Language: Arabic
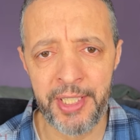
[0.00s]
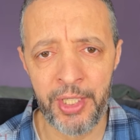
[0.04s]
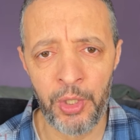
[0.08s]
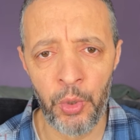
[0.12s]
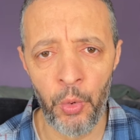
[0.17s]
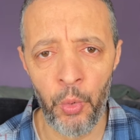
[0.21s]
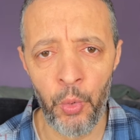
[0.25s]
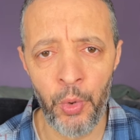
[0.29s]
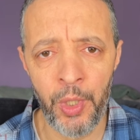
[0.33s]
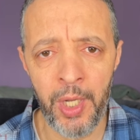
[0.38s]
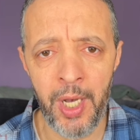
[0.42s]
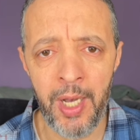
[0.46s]

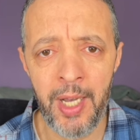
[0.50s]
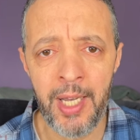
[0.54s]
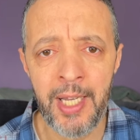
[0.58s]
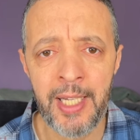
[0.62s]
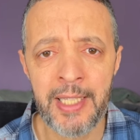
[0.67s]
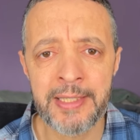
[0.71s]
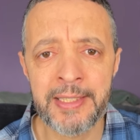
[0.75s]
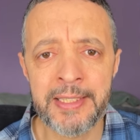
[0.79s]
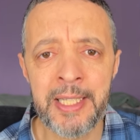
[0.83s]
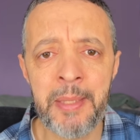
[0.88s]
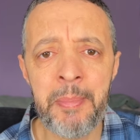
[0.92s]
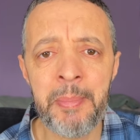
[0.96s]
الأولى
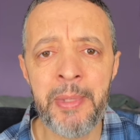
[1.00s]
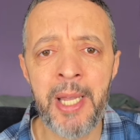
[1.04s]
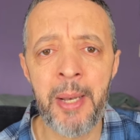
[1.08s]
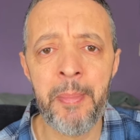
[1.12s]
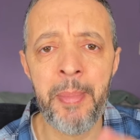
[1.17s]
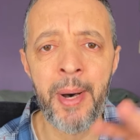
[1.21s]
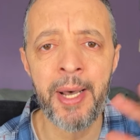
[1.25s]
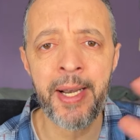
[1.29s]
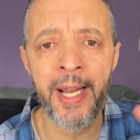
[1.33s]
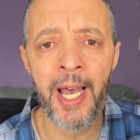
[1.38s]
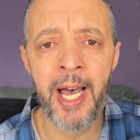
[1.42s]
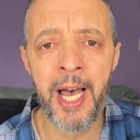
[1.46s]
ضمن
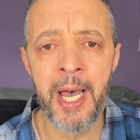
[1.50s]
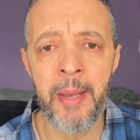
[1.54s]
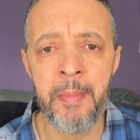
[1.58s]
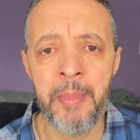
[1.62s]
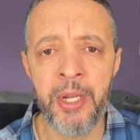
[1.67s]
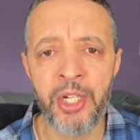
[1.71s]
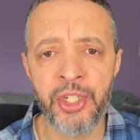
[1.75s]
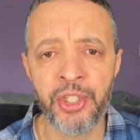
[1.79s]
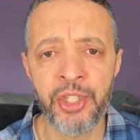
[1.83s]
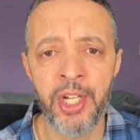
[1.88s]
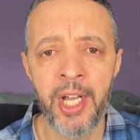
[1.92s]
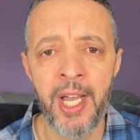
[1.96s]

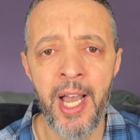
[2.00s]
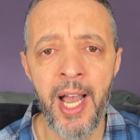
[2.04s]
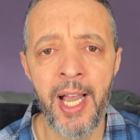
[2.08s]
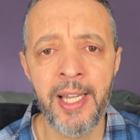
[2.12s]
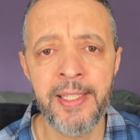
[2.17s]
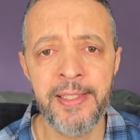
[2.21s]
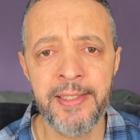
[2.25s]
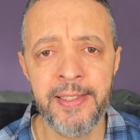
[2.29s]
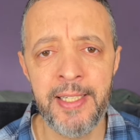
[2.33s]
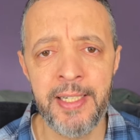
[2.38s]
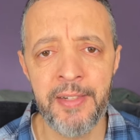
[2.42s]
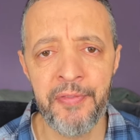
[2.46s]
برامج
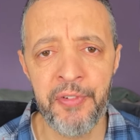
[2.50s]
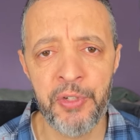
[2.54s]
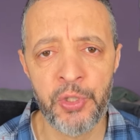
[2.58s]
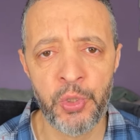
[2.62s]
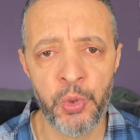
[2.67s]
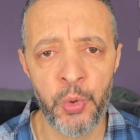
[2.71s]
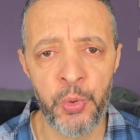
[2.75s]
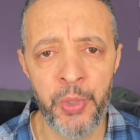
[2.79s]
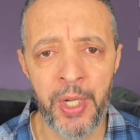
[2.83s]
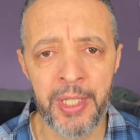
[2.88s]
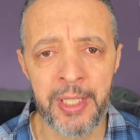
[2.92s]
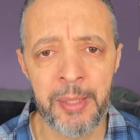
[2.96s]

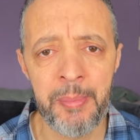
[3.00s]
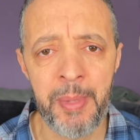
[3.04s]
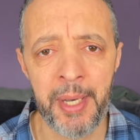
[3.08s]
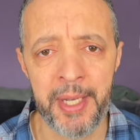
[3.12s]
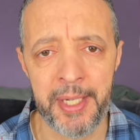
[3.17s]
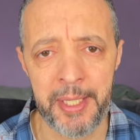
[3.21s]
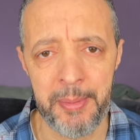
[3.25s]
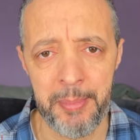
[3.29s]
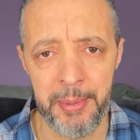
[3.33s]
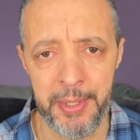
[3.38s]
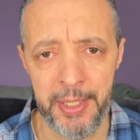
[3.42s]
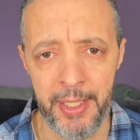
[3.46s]
التلفزيونات
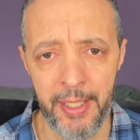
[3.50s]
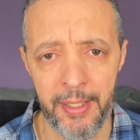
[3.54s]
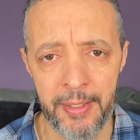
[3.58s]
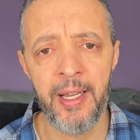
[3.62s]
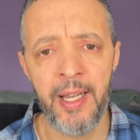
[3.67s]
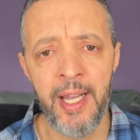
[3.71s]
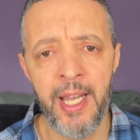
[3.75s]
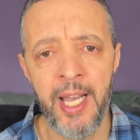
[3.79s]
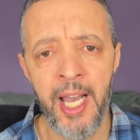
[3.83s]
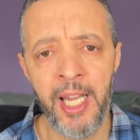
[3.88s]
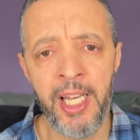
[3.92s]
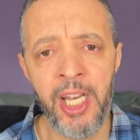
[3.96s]
المغربية
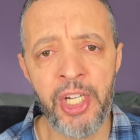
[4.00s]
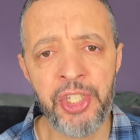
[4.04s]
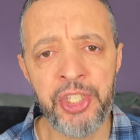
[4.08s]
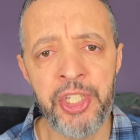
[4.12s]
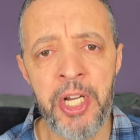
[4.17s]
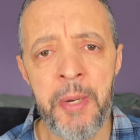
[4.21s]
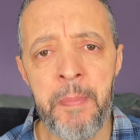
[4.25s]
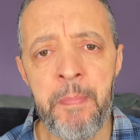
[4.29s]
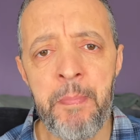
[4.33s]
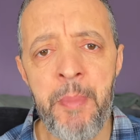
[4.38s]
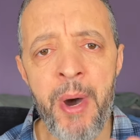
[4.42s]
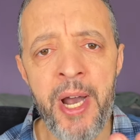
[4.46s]
علاش
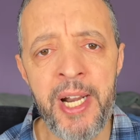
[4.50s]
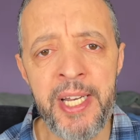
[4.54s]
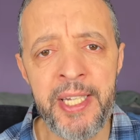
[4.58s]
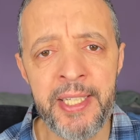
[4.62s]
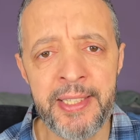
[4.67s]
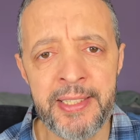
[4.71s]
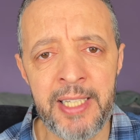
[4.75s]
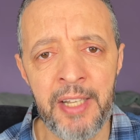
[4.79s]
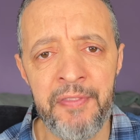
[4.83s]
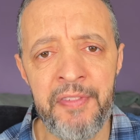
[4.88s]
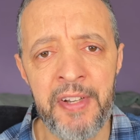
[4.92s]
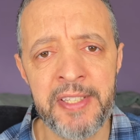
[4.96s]
يا موالين
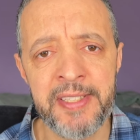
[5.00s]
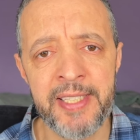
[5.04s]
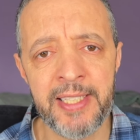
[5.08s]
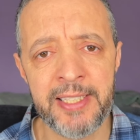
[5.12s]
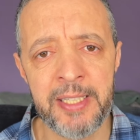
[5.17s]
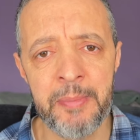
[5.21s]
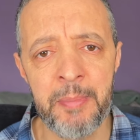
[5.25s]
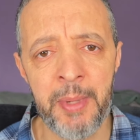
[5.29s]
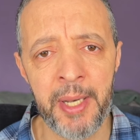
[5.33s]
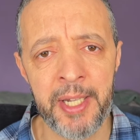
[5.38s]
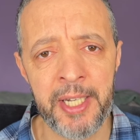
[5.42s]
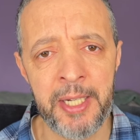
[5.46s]
التلفازات
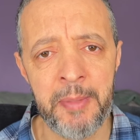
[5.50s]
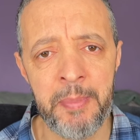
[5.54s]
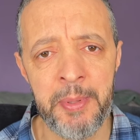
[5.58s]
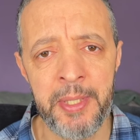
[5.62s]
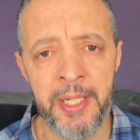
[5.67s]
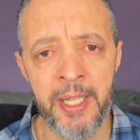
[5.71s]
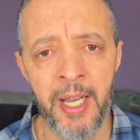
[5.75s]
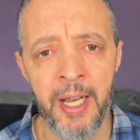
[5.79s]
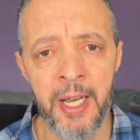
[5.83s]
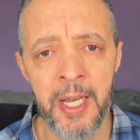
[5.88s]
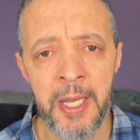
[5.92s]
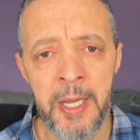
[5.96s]

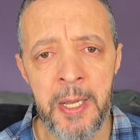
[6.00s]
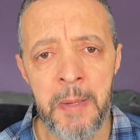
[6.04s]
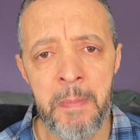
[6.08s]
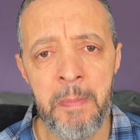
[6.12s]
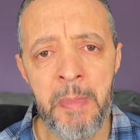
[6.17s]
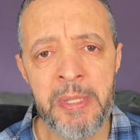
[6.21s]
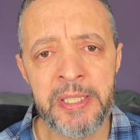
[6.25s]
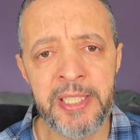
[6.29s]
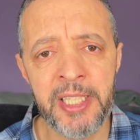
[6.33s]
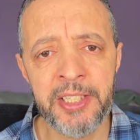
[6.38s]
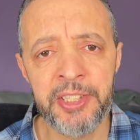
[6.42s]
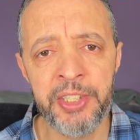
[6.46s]
المغربية
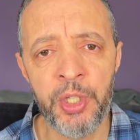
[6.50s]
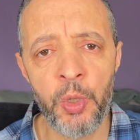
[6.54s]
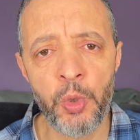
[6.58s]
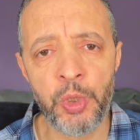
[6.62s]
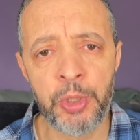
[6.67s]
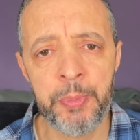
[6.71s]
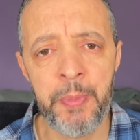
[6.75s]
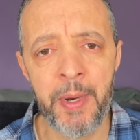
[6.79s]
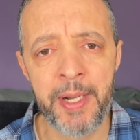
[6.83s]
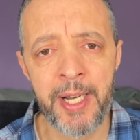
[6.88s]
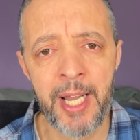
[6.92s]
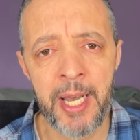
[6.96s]
ما
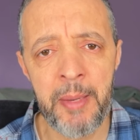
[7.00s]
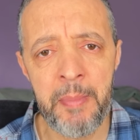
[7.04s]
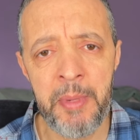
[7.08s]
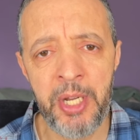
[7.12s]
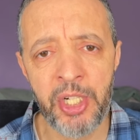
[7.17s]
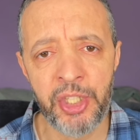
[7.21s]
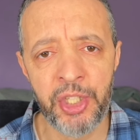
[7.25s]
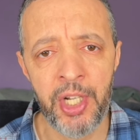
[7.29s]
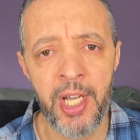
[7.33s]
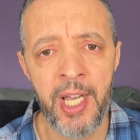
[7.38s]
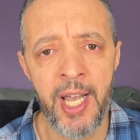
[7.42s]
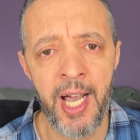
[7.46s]
تديروش
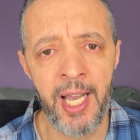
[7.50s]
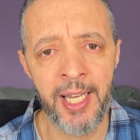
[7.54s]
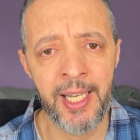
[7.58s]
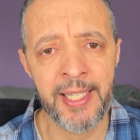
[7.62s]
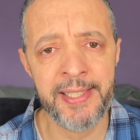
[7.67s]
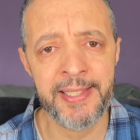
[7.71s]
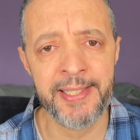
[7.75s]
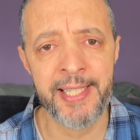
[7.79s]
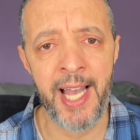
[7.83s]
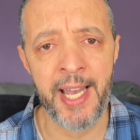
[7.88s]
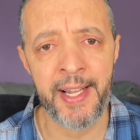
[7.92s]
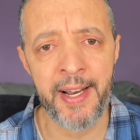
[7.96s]
برامج على
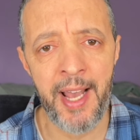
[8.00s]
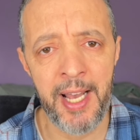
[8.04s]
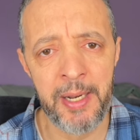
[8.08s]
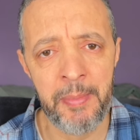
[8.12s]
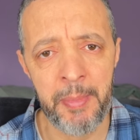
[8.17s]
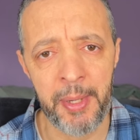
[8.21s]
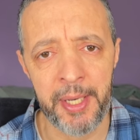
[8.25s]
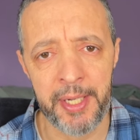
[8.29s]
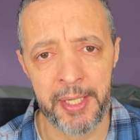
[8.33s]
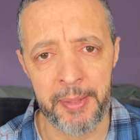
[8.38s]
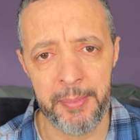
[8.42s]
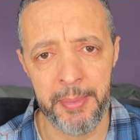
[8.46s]
الصحراء
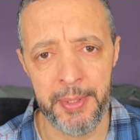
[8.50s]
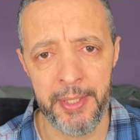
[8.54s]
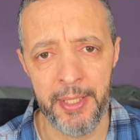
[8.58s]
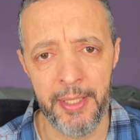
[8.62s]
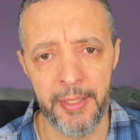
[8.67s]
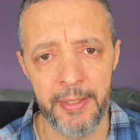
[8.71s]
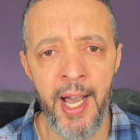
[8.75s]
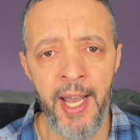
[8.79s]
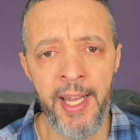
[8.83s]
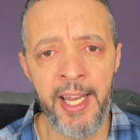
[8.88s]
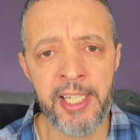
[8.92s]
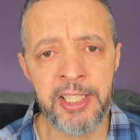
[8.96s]
المغربية
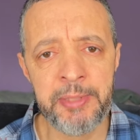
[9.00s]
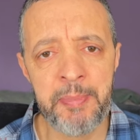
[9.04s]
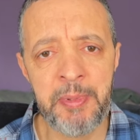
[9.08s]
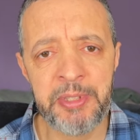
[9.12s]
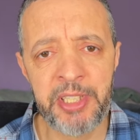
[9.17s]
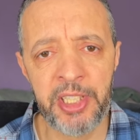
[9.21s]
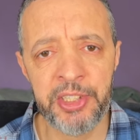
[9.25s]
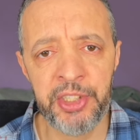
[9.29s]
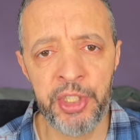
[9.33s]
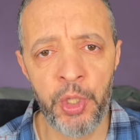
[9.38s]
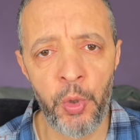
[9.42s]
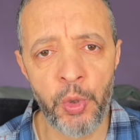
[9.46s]
علاش ما
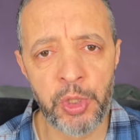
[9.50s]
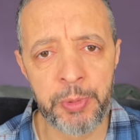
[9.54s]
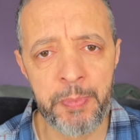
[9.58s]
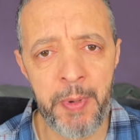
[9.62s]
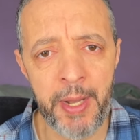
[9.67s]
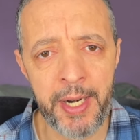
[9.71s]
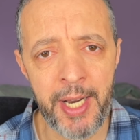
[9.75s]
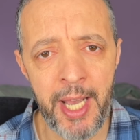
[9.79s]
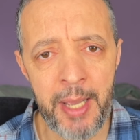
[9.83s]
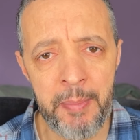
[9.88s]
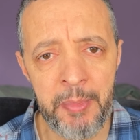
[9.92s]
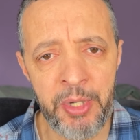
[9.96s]
تديروش
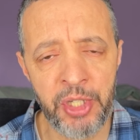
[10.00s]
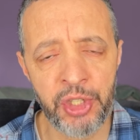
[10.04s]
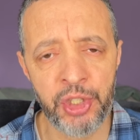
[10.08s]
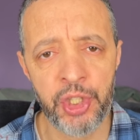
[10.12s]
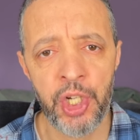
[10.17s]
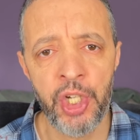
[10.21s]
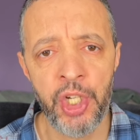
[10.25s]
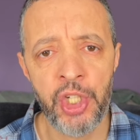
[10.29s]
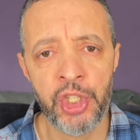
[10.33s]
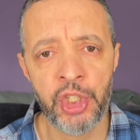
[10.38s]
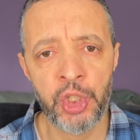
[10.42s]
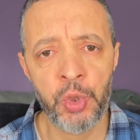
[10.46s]
برامج
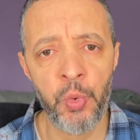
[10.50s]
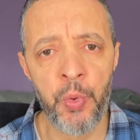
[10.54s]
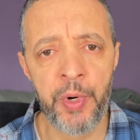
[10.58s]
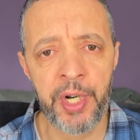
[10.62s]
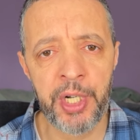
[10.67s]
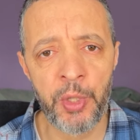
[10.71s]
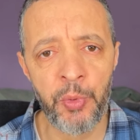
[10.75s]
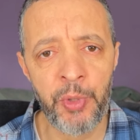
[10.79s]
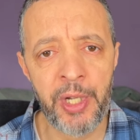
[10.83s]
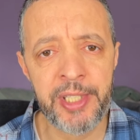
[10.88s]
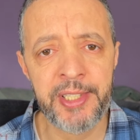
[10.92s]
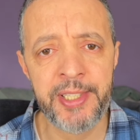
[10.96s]

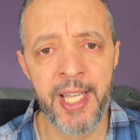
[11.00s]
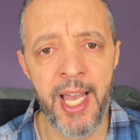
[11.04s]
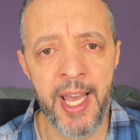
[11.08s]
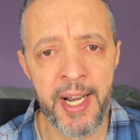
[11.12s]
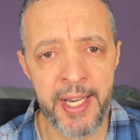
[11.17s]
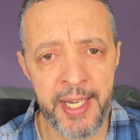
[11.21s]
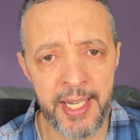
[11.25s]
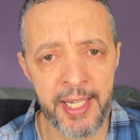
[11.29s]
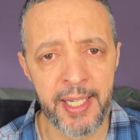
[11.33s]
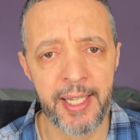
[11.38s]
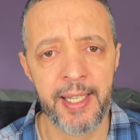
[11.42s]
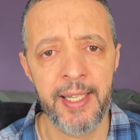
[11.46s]
توريونا
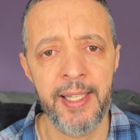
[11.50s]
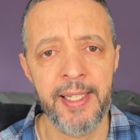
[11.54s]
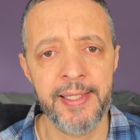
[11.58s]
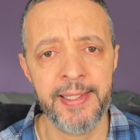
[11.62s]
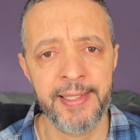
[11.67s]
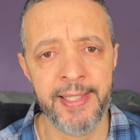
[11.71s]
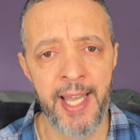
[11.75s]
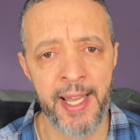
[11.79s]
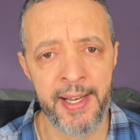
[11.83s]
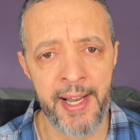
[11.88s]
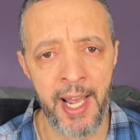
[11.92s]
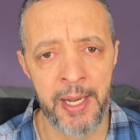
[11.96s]
تاريخ
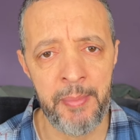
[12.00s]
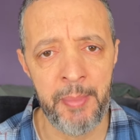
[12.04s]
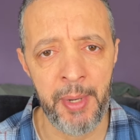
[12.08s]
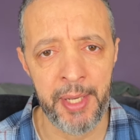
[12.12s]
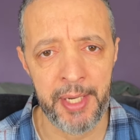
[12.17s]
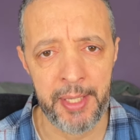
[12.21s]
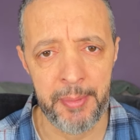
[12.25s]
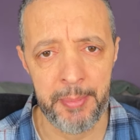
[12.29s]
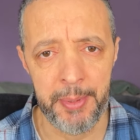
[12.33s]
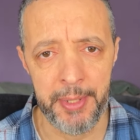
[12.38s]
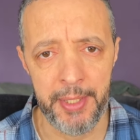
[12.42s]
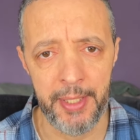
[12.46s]
الصحراء
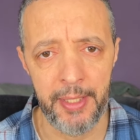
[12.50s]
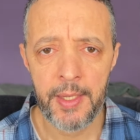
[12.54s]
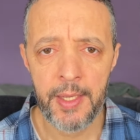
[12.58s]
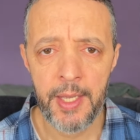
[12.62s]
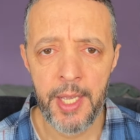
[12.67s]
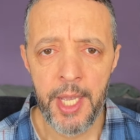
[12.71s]
المغربية